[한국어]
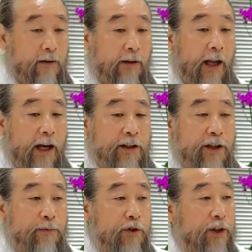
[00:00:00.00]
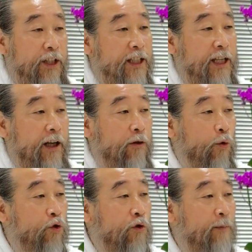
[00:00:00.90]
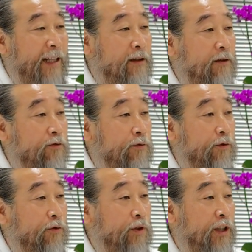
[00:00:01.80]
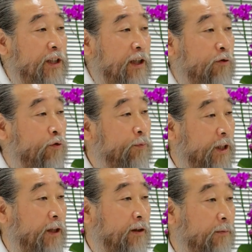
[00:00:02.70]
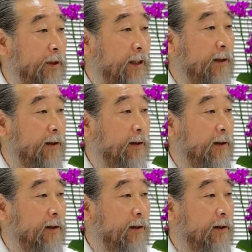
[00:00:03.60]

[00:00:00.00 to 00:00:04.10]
내가 직접 이 사회에 옷을 만들어주는 것도 이 사회에 도움이 되는 겁니다.